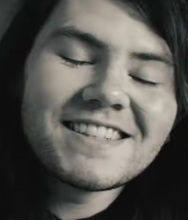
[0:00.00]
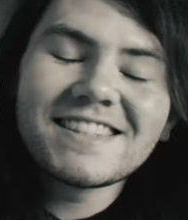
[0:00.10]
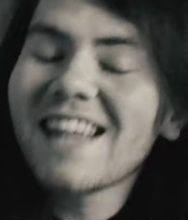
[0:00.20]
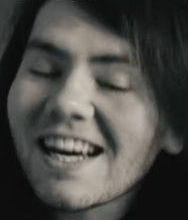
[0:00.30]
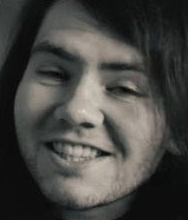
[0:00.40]

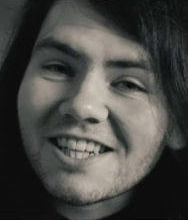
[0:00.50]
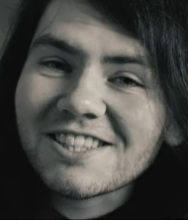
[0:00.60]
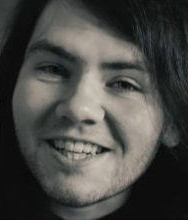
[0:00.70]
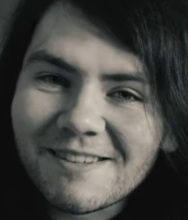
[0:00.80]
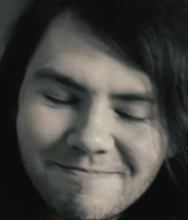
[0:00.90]
Zdarza
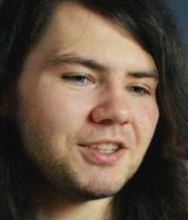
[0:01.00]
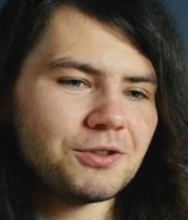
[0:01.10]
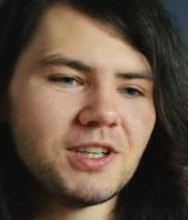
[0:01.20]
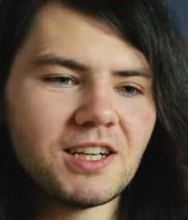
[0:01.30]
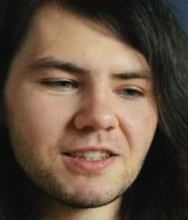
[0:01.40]
się. I
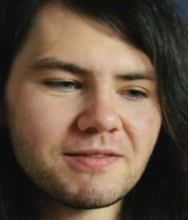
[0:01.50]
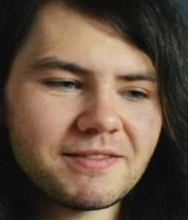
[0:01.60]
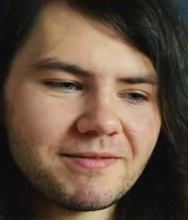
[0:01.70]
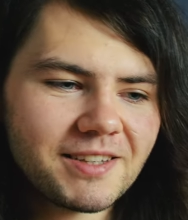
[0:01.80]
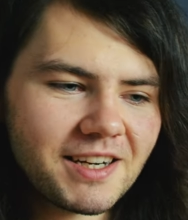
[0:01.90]
o ile
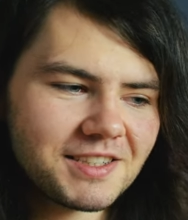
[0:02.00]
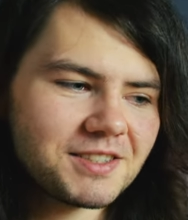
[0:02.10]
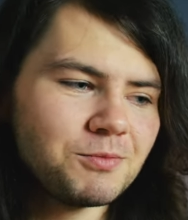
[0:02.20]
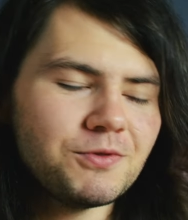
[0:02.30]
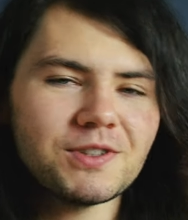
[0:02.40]

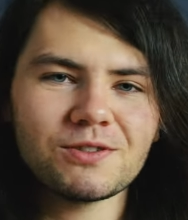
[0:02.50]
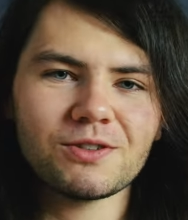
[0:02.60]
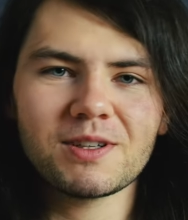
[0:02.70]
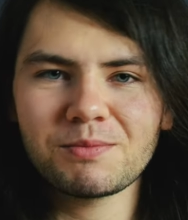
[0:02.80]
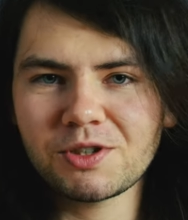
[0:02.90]
teraz mówię
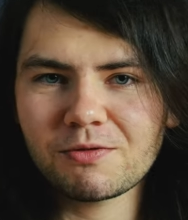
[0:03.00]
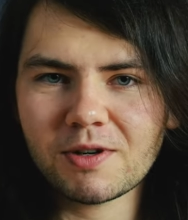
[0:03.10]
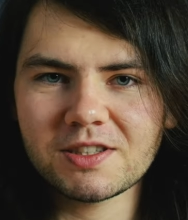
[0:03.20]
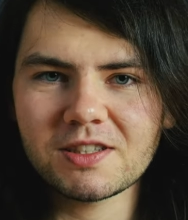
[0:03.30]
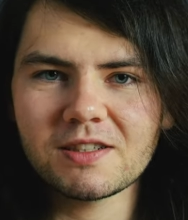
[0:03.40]
to na
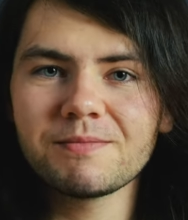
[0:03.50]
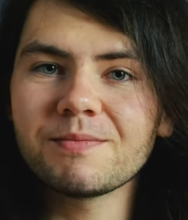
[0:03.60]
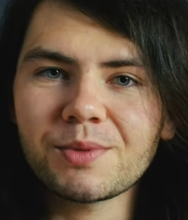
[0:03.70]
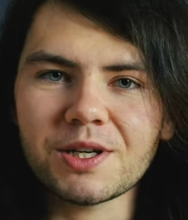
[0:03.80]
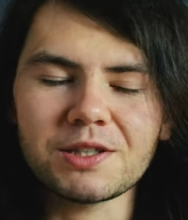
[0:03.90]
przykładzie
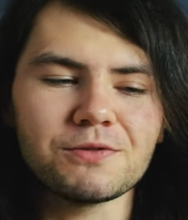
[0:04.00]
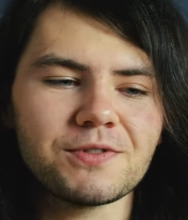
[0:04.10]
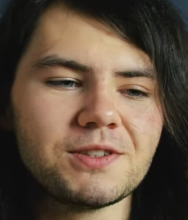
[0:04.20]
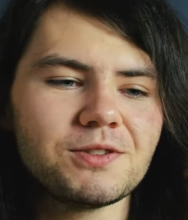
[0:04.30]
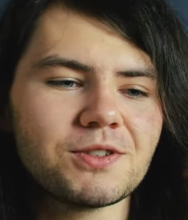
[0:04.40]
projektu
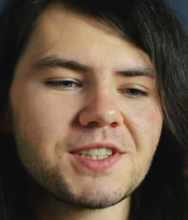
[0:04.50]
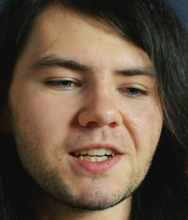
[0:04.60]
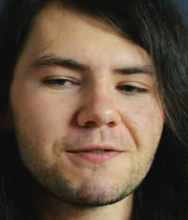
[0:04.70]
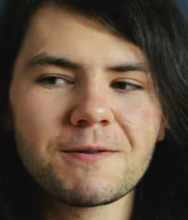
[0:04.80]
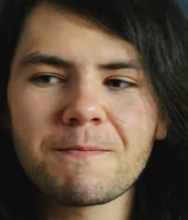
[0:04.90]
Find
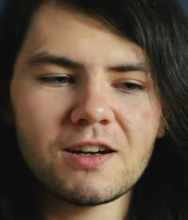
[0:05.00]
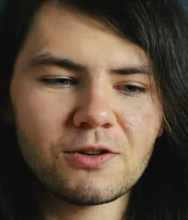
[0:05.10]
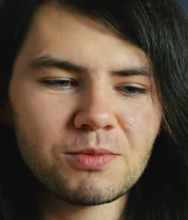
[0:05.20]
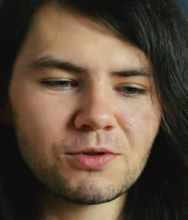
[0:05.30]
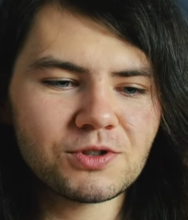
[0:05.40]
Yourself, ale
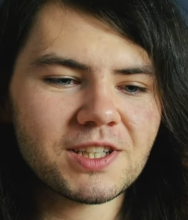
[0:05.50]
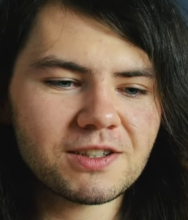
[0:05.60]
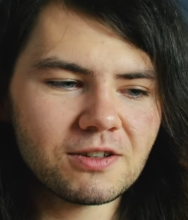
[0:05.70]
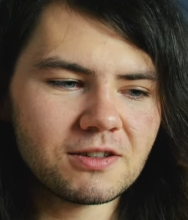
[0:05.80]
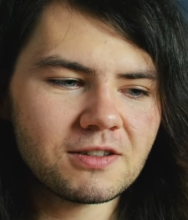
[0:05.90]
oprócz
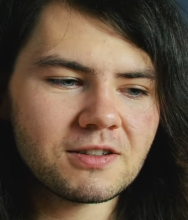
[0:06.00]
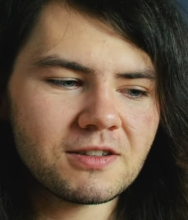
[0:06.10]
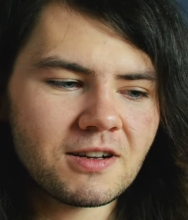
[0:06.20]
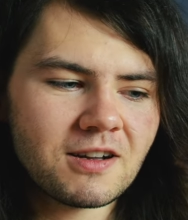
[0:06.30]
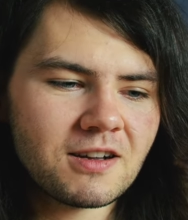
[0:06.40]
tego
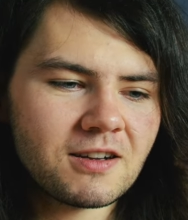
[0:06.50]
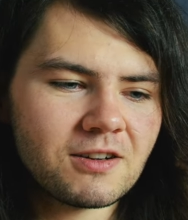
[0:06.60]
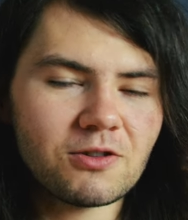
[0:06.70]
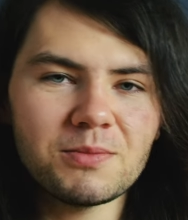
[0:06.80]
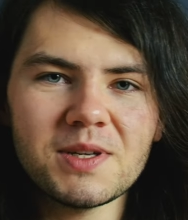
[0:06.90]

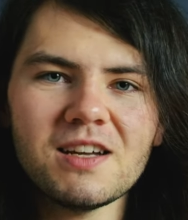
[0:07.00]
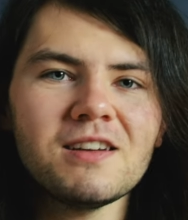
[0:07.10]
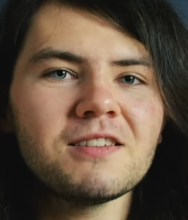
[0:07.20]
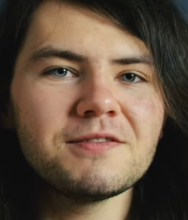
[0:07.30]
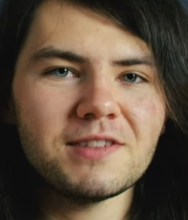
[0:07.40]

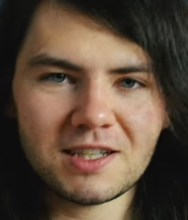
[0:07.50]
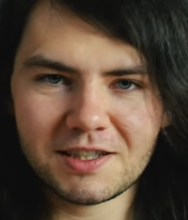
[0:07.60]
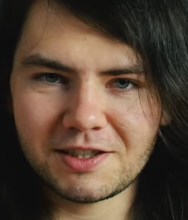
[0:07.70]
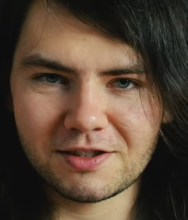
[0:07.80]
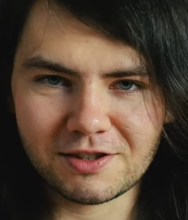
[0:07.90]
robię wiele
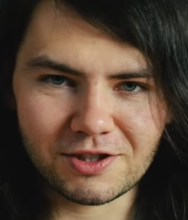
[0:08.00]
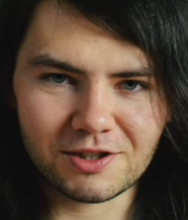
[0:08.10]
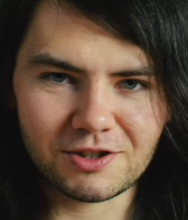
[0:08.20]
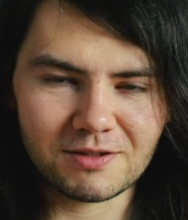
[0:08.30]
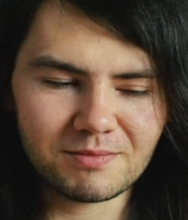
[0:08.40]
innych
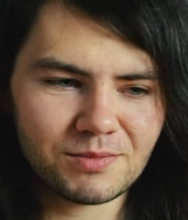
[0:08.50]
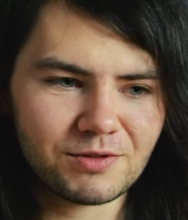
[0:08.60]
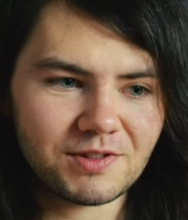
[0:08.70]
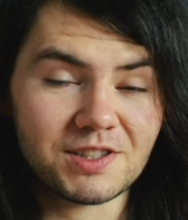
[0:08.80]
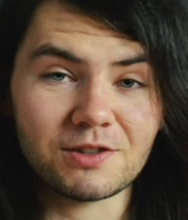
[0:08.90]
rzeczy.
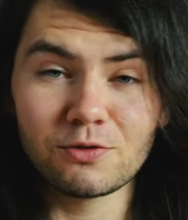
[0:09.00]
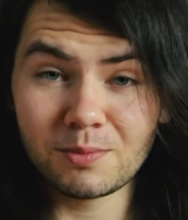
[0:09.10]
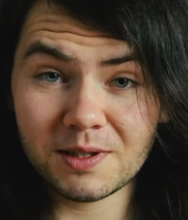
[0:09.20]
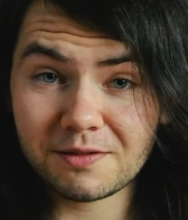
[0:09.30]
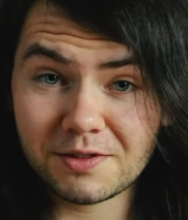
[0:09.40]
Prowadzę
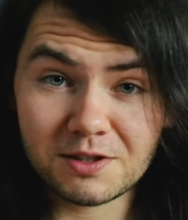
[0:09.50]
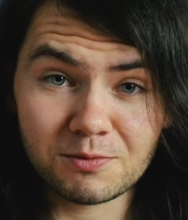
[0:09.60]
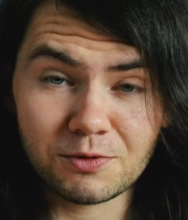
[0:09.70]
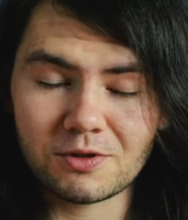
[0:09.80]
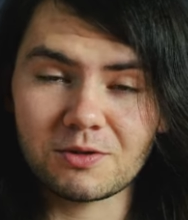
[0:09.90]
grupę na
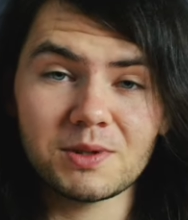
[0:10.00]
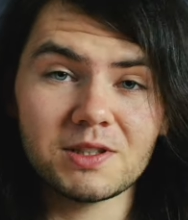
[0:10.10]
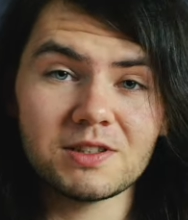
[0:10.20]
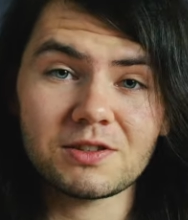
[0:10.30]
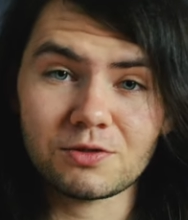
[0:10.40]
Facebooku, robię
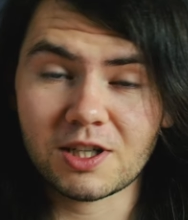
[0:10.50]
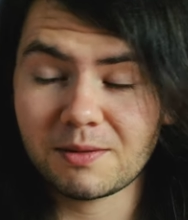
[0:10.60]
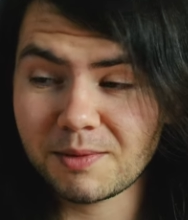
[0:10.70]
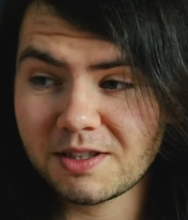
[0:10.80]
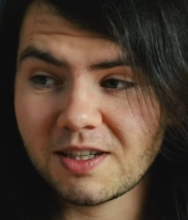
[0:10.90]
inne
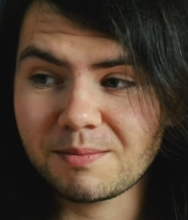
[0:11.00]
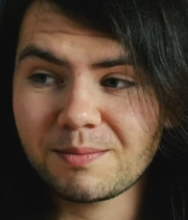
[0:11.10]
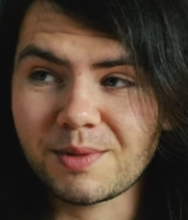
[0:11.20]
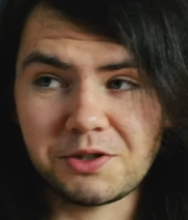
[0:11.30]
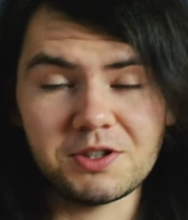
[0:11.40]
social media,
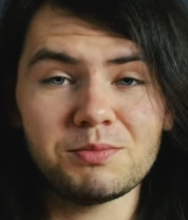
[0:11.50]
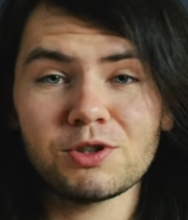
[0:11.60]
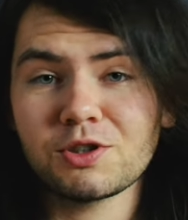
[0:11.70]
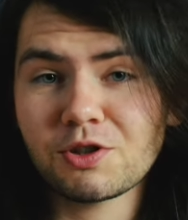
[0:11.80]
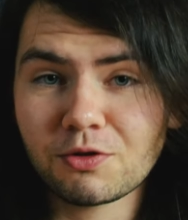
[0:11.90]
pracuję
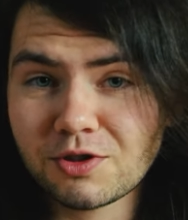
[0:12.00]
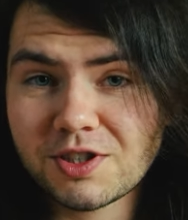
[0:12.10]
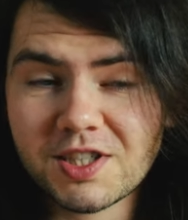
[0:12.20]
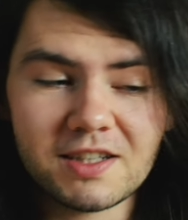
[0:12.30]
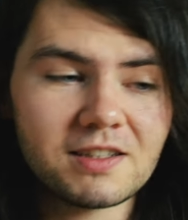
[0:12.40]
przy
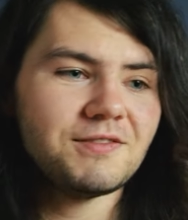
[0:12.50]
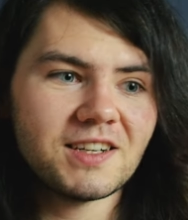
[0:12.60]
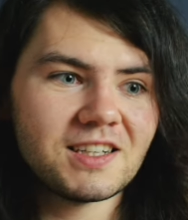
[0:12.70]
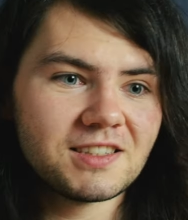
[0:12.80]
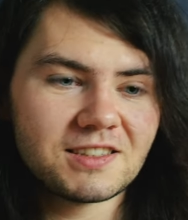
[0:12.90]
książce i
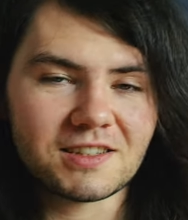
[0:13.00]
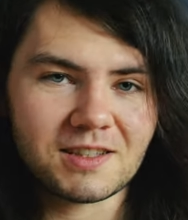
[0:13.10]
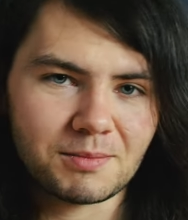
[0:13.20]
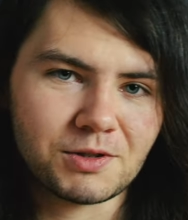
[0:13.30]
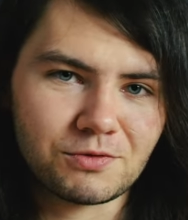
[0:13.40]
wiele innych
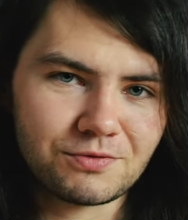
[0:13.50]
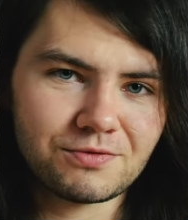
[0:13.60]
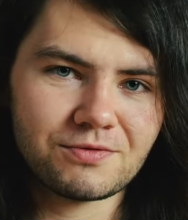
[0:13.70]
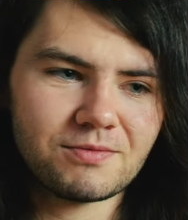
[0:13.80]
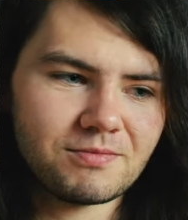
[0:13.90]

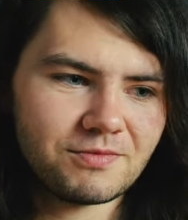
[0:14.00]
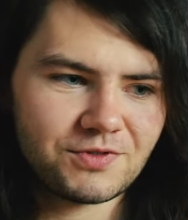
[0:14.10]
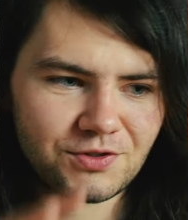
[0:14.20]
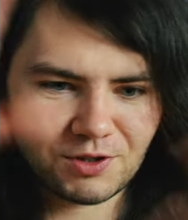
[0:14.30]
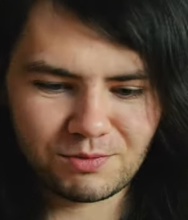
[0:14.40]
tematów
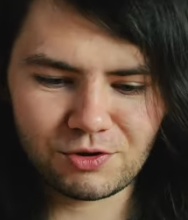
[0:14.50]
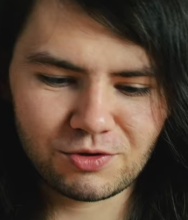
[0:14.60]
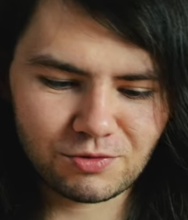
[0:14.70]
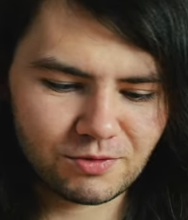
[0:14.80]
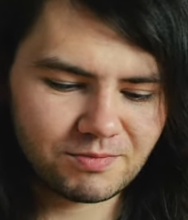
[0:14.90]
w swoim
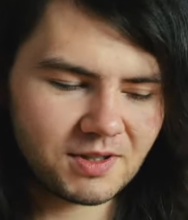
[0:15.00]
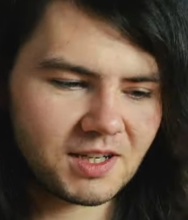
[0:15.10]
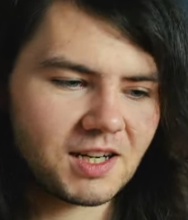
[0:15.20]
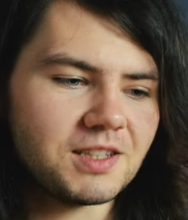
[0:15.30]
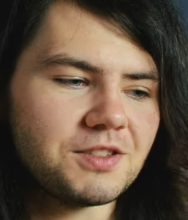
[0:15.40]
życiu
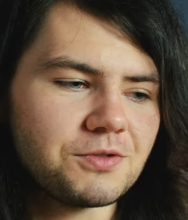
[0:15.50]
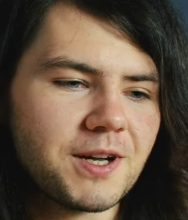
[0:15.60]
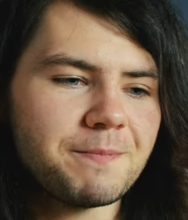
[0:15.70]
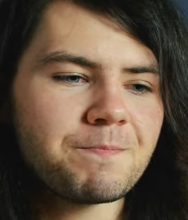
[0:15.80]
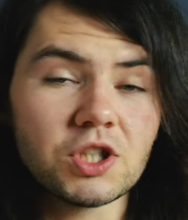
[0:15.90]

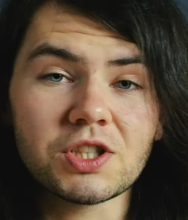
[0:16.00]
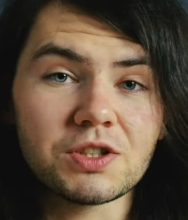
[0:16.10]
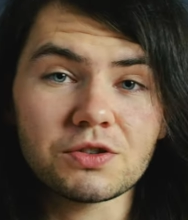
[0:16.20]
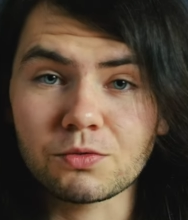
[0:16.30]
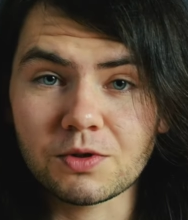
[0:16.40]
realizuję.
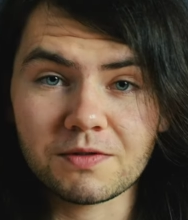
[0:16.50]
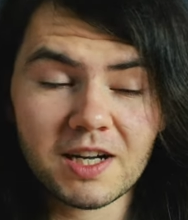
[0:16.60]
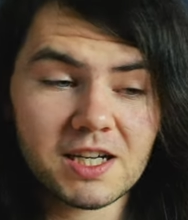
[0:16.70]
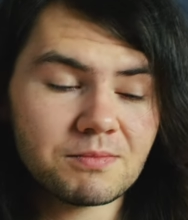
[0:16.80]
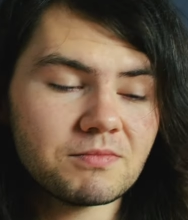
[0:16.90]
Wcześniej
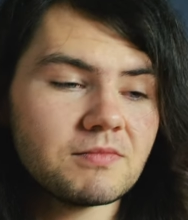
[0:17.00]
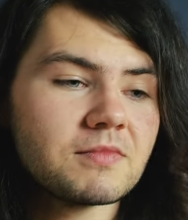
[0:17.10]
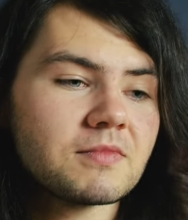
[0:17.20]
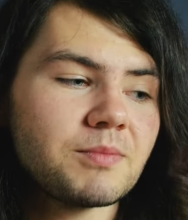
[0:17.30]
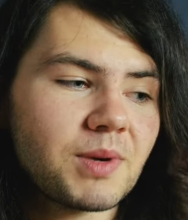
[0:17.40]
studiowałem,
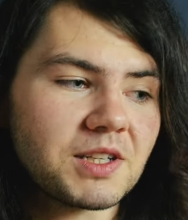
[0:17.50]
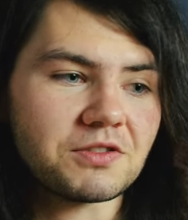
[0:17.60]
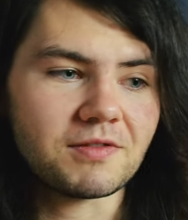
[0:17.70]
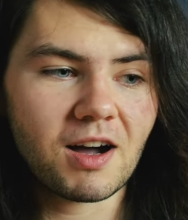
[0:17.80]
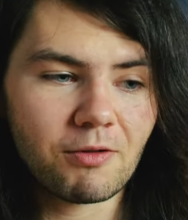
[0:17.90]

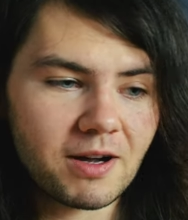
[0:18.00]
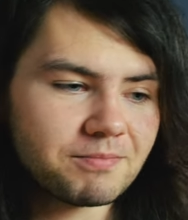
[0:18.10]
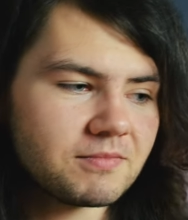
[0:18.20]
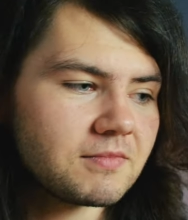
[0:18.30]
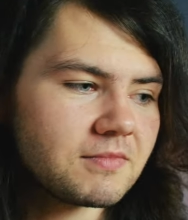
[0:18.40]

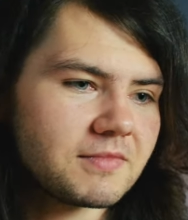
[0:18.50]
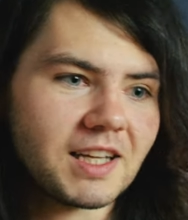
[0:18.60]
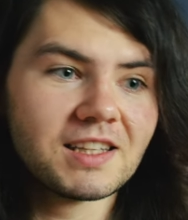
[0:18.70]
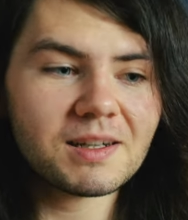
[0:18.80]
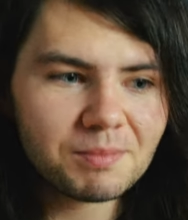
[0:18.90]
pracowałem,
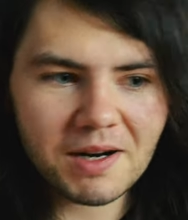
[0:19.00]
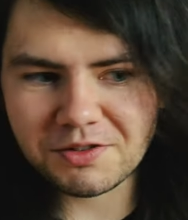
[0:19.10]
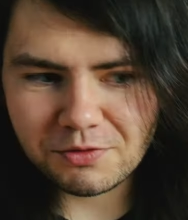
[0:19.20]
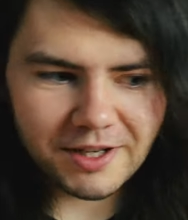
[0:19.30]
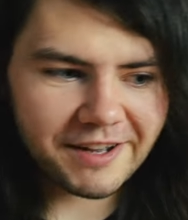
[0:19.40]
nadal
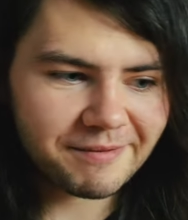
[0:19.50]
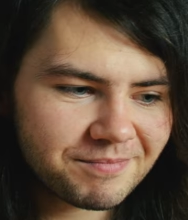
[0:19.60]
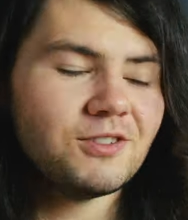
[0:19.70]
pracuję.